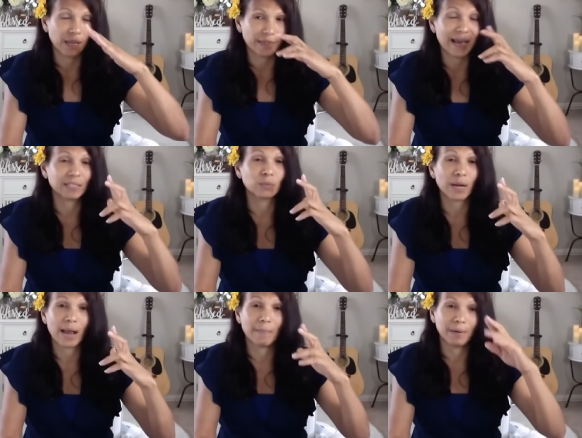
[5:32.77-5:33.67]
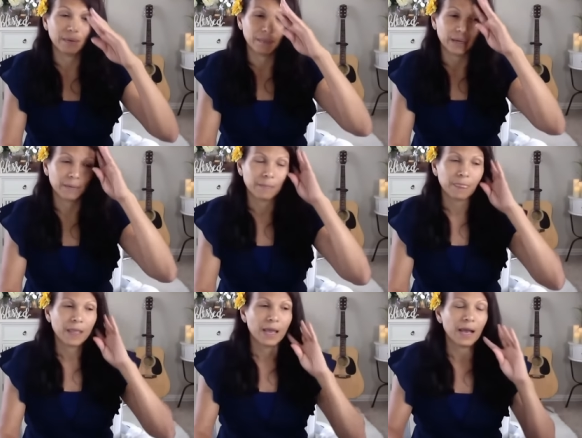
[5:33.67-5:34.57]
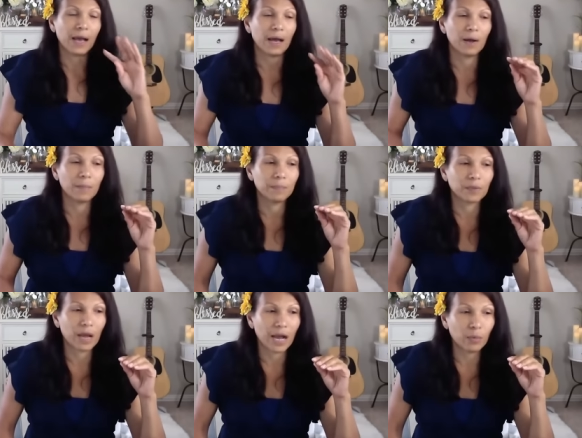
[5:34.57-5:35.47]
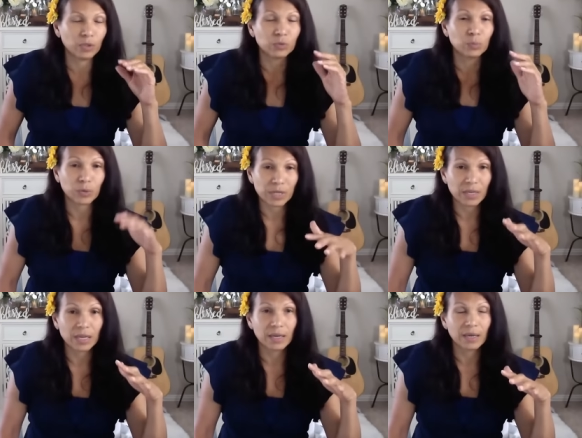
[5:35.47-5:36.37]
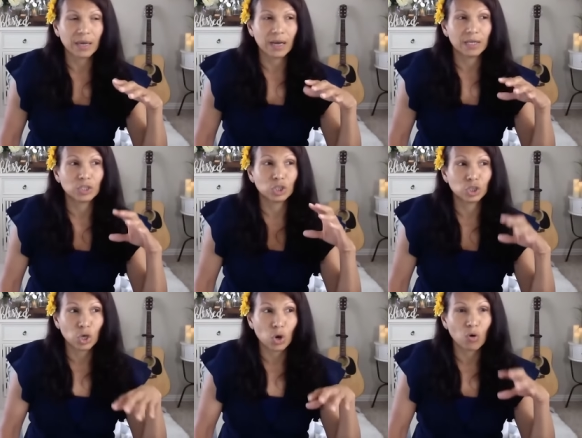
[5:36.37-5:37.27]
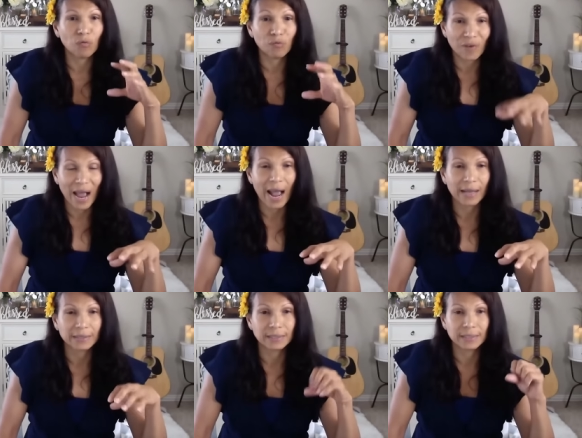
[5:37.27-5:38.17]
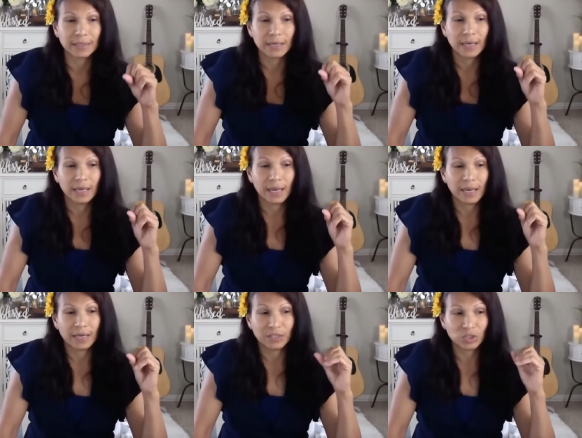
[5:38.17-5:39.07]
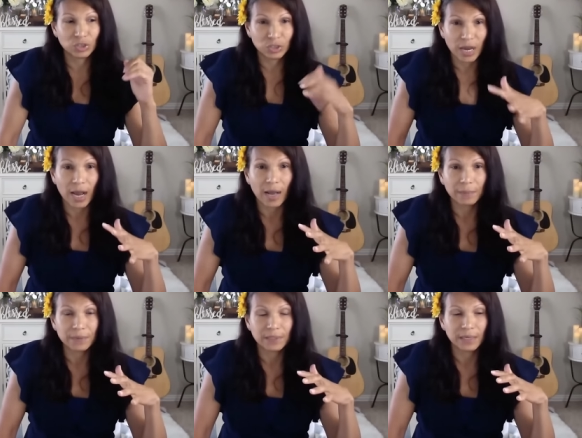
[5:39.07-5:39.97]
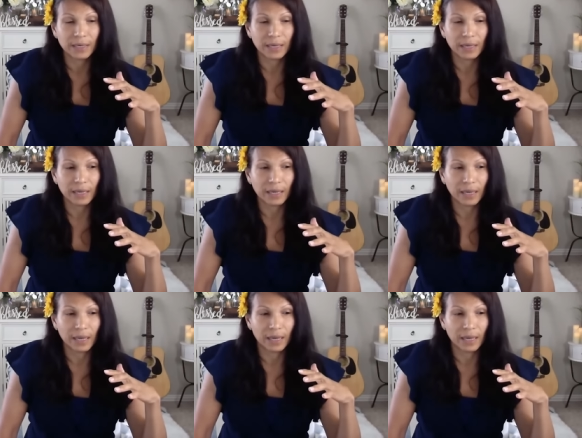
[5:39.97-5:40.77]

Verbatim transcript: I to właśnie mi się przydarzyło. Oddychałam bardzo szybko, a potem nagle przestałam oddychać.